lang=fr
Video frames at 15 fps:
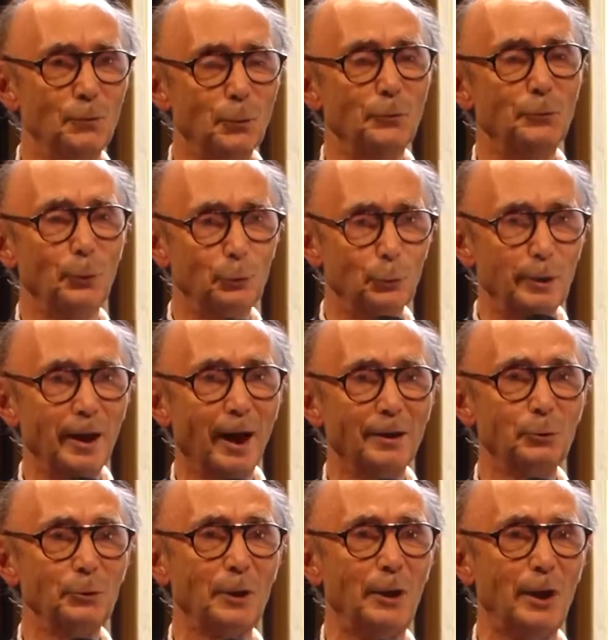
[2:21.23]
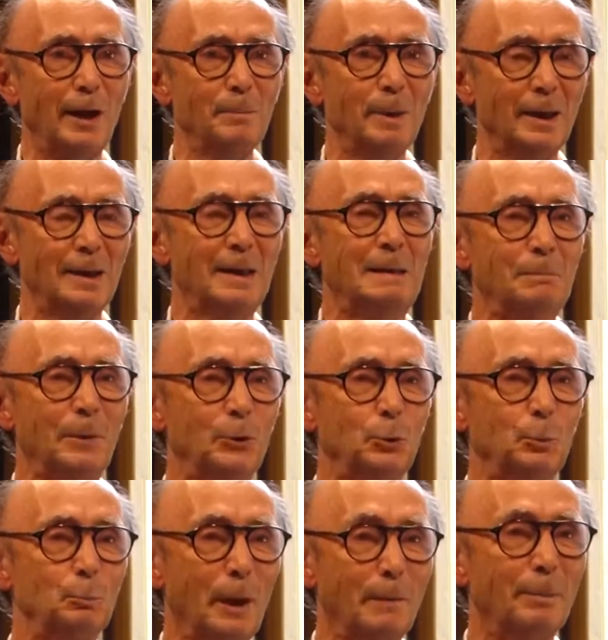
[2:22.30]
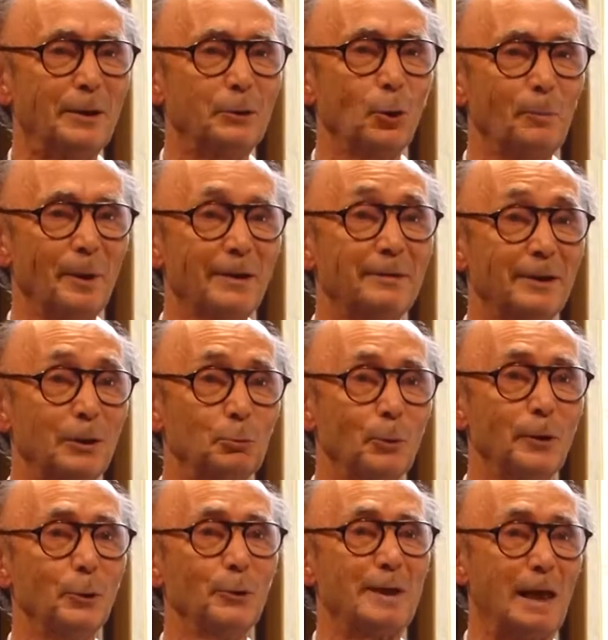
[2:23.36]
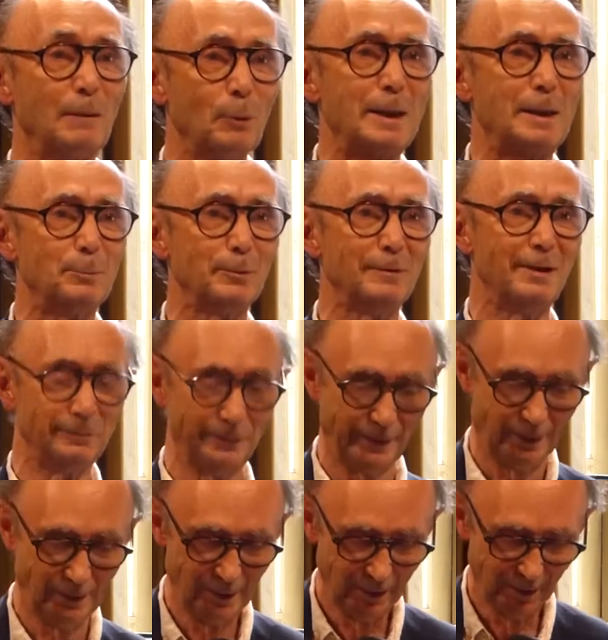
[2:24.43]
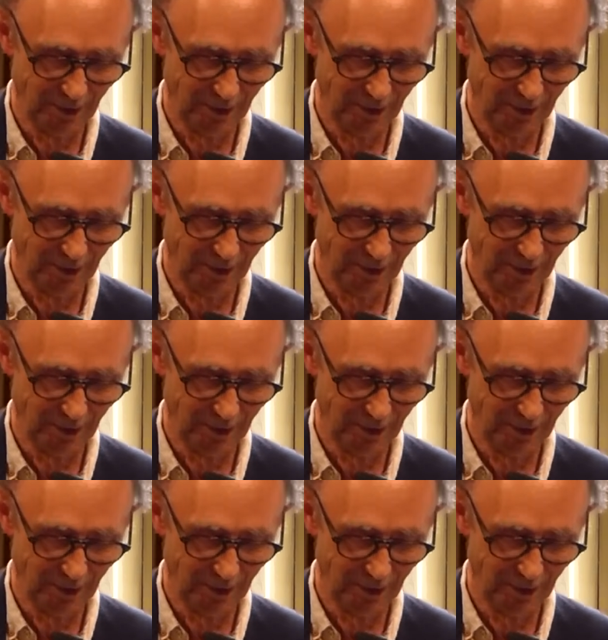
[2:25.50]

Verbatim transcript: Fulvio, tu le diras tout à l'heure, mais, mais, tu ne pouvais pas te remercier toi, donc il n'y a que moi qui pouvais le faire.